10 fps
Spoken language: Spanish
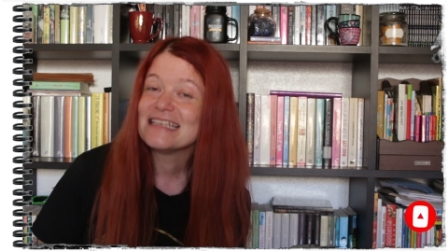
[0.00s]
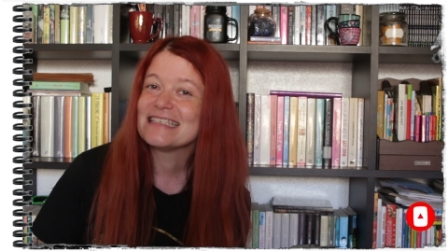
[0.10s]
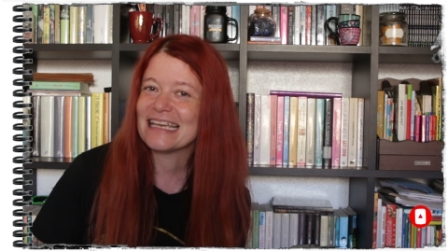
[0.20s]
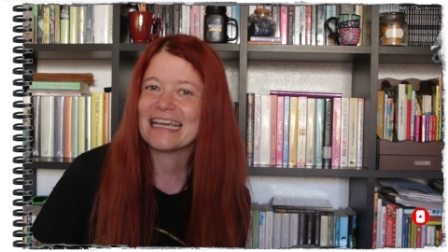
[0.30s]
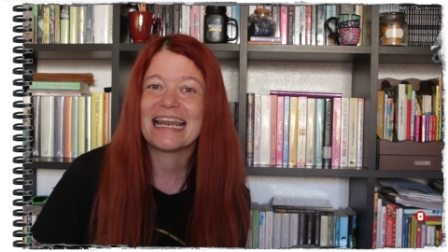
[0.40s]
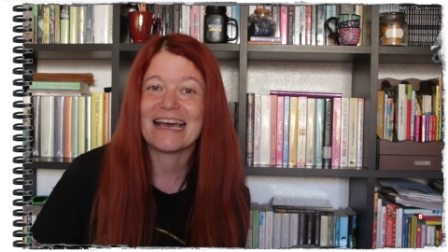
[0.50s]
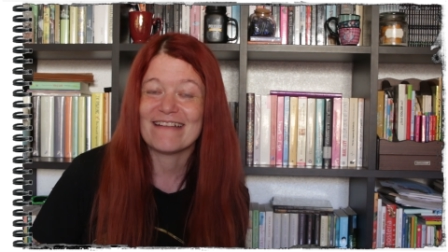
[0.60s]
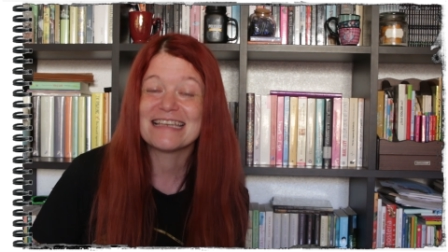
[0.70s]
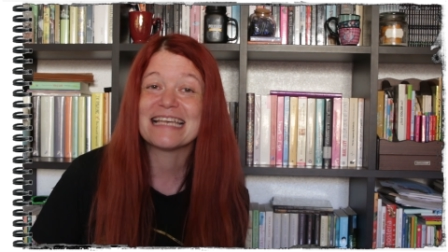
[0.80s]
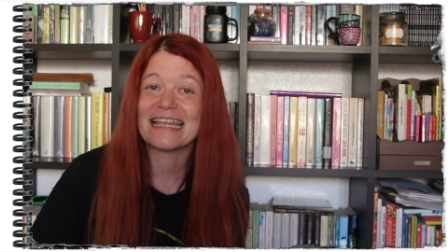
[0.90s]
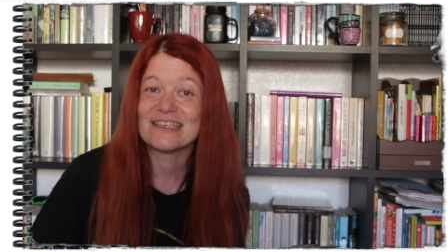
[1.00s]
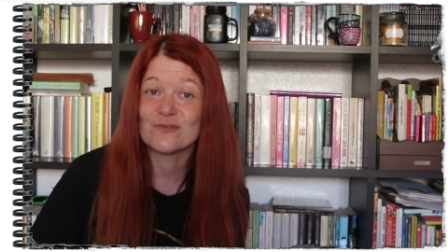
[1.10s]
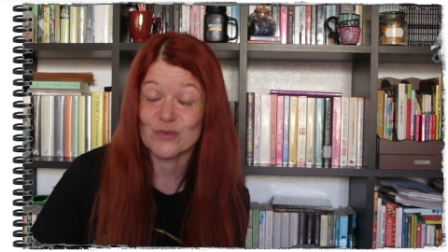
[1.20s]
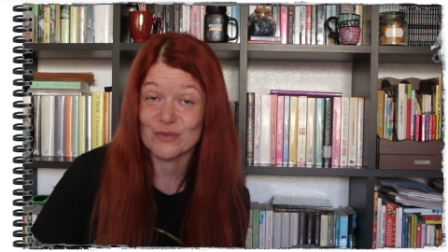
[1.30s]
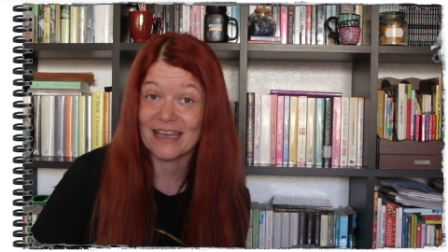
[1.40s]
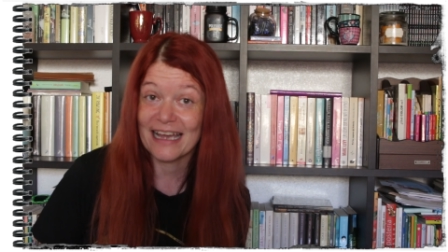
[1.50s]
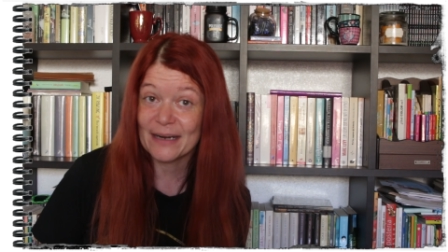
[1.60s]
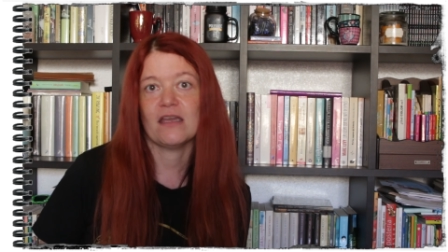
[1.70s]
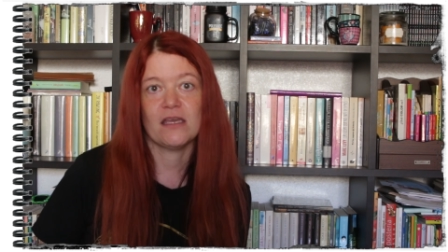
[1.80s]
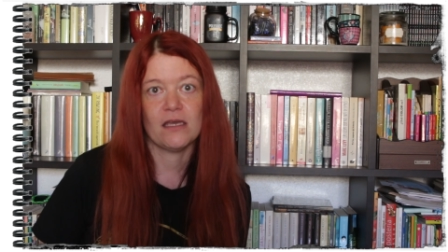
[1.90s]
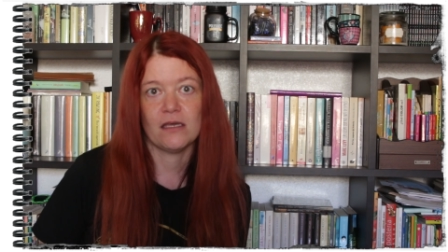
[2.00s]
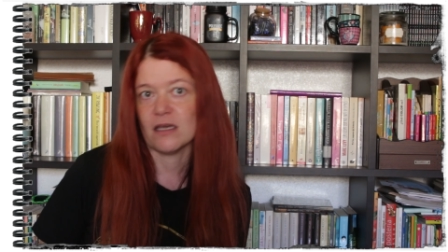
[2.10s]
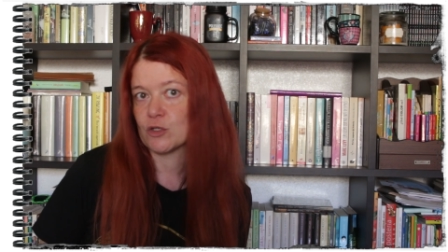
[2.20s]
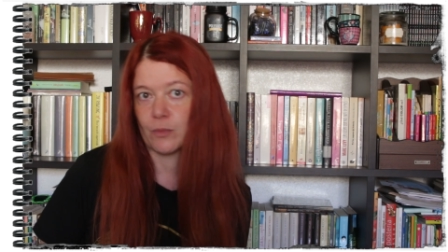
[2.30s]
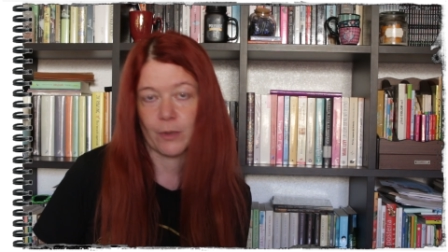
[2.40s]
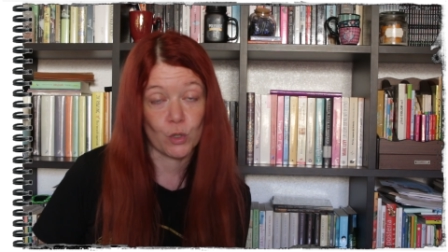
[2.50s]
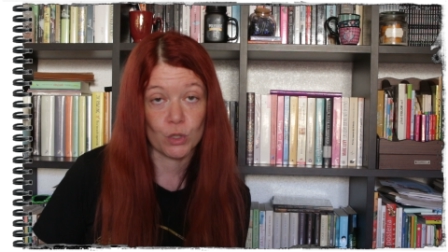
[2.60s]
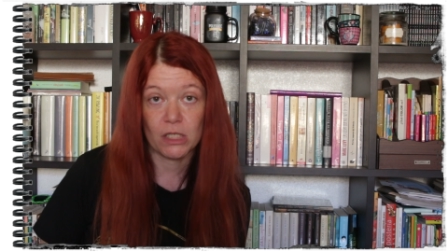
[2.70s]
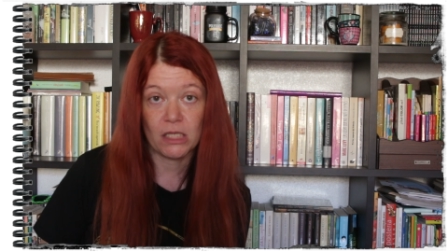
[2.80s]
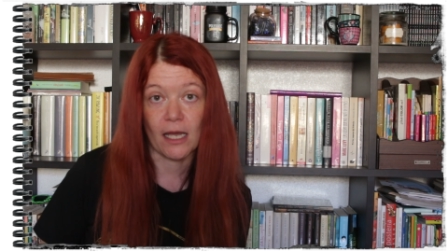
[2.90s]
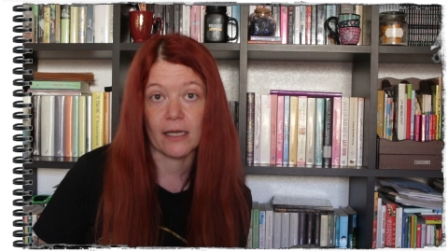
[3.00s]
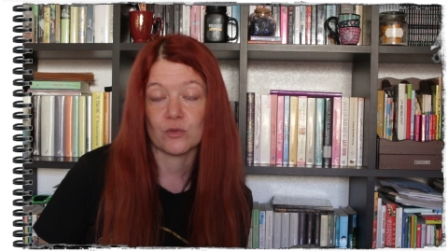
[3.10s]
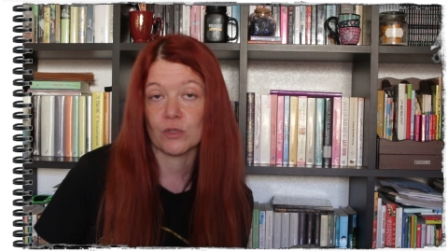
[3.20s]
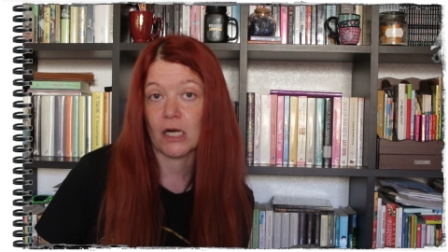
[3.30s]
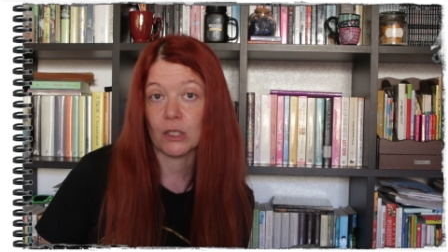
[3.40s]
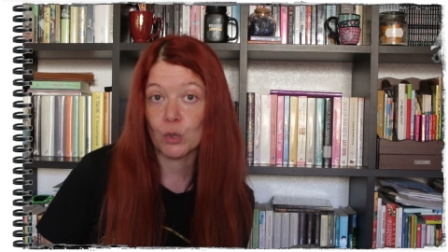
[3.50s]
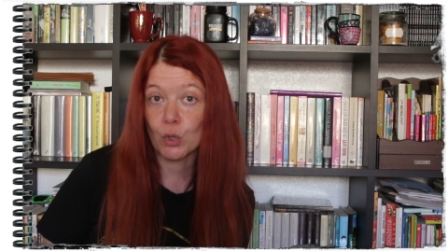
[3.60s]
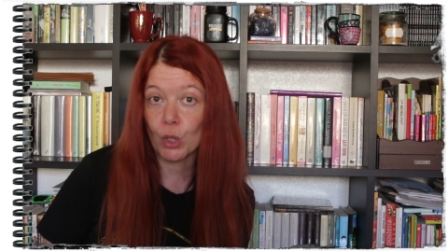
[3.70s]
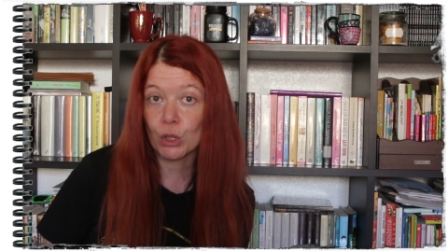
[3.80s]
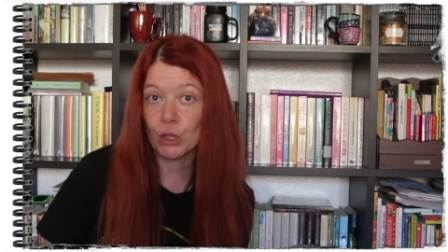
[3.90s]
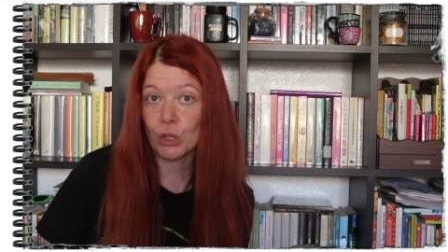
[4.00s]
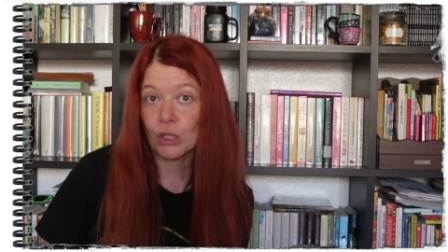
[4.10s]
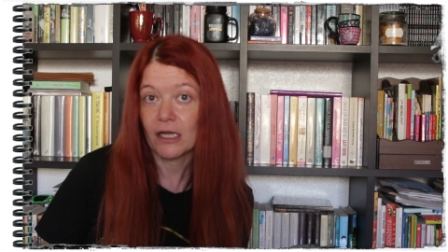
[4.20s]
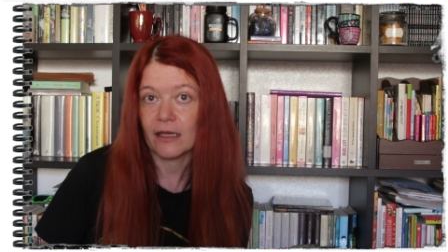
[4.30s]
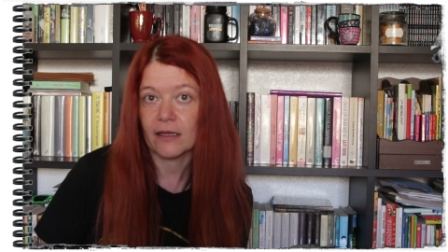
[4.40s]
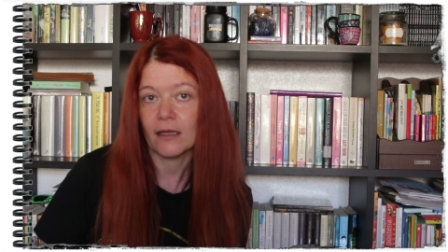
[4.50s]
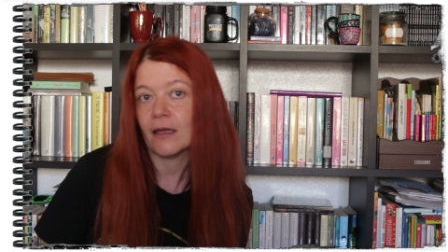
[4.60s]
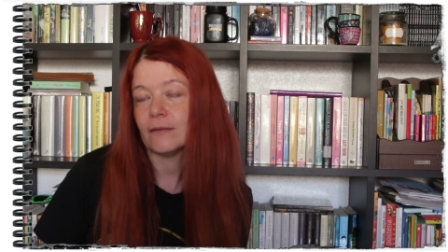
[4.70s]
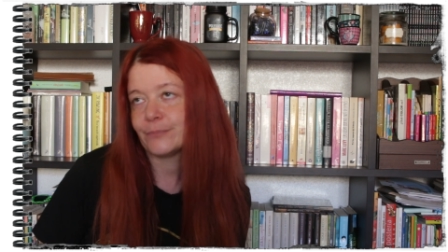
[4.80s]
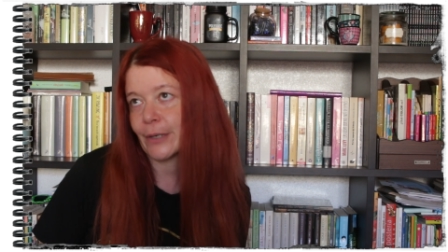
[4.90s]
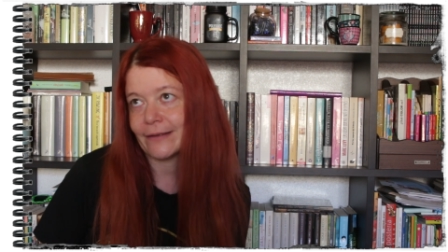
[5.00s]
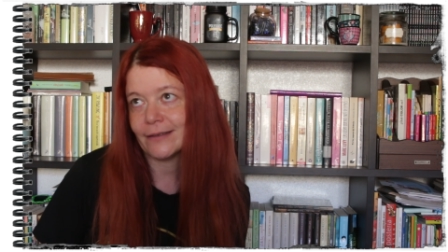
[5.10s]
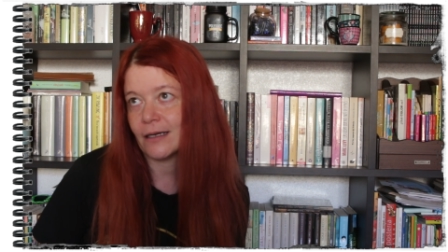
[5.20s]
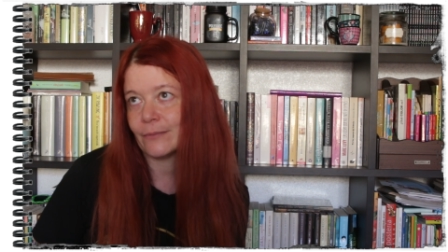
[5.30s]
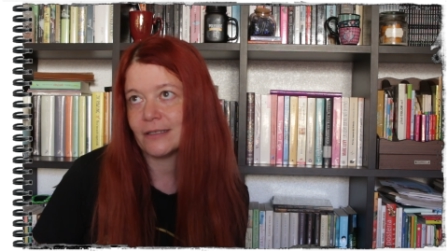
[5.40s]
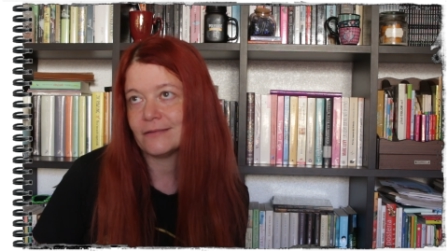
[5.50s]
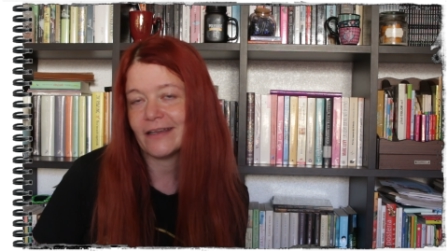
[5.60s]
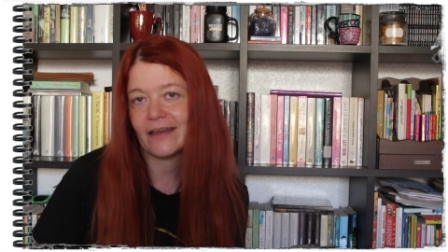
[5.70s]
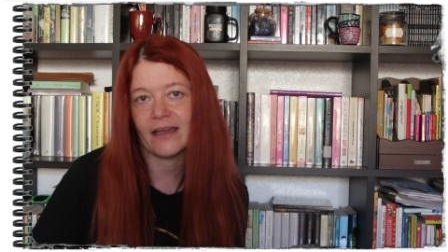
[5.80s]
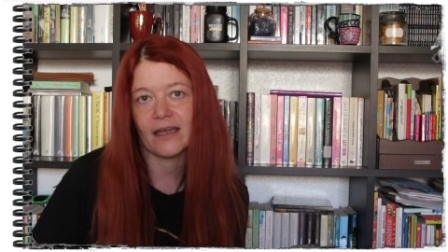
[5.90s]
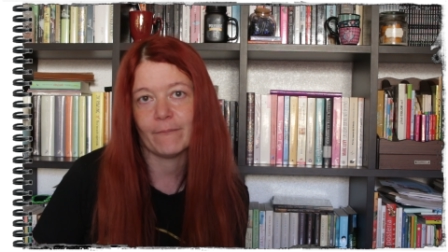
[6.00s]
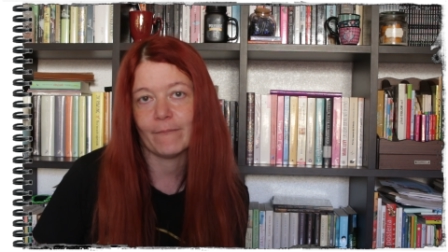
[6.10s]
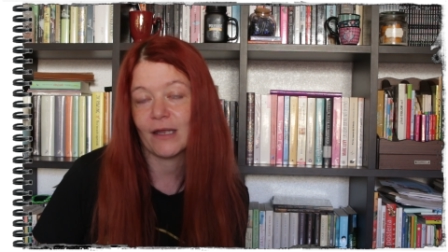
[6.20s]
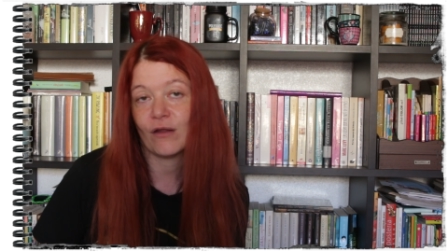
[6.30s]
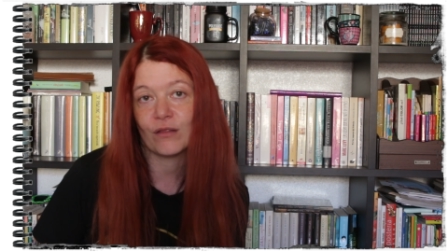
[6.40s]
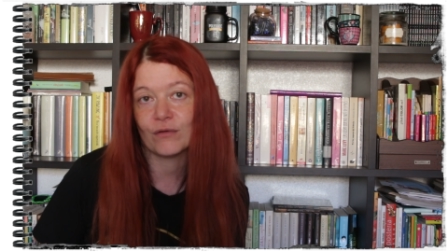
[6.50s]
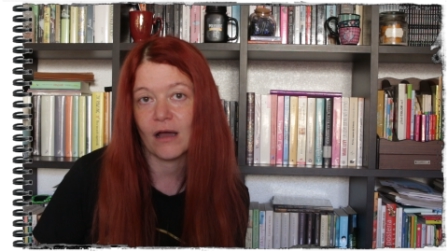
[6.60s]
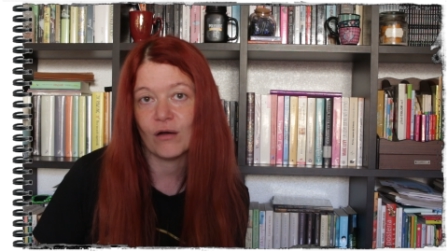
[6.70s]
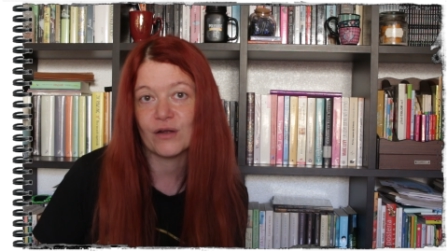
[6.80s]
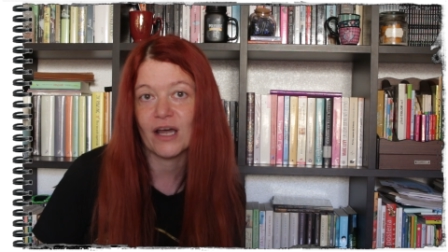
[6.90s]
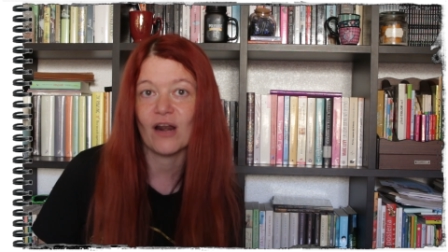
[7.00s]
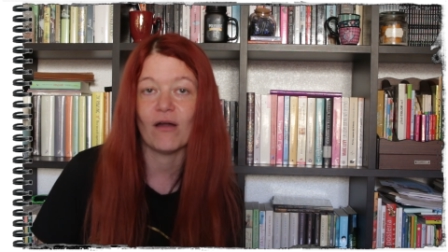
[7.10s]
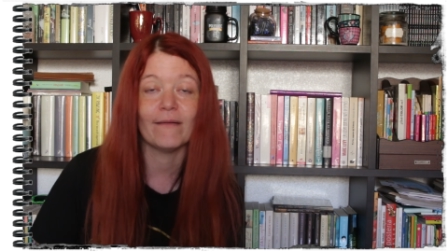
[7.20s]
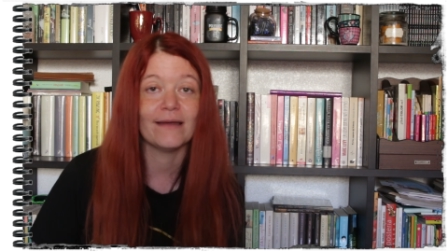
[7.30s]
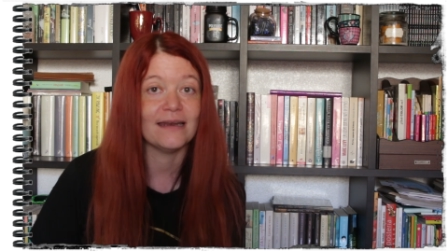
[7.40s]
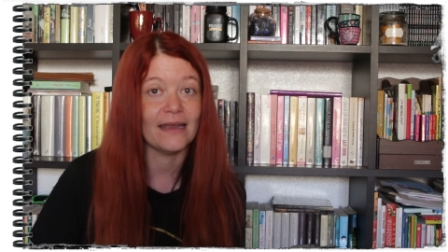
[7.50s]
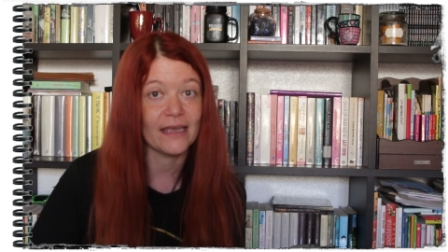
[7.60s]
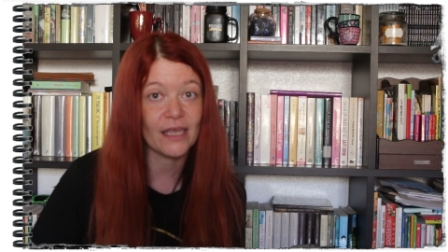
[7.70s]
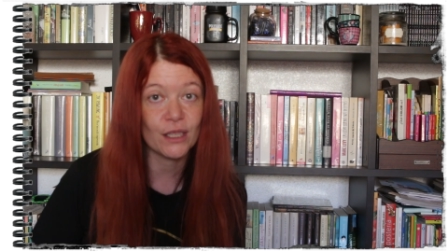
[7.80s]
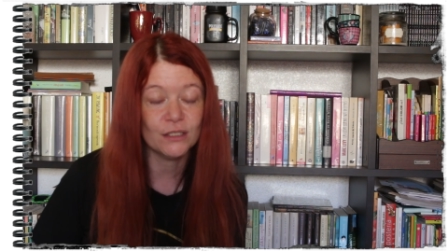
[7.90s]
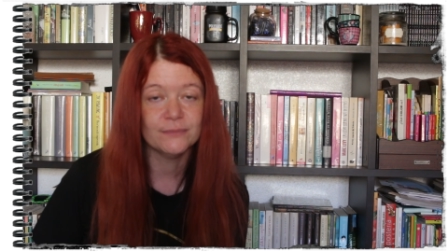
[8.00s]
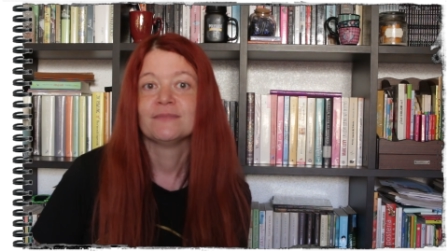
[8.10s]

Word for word: Sé que la vais a disfrutar y es súper cortita, es un relato corto que prácticamente en menos de una hora lo habéis leído,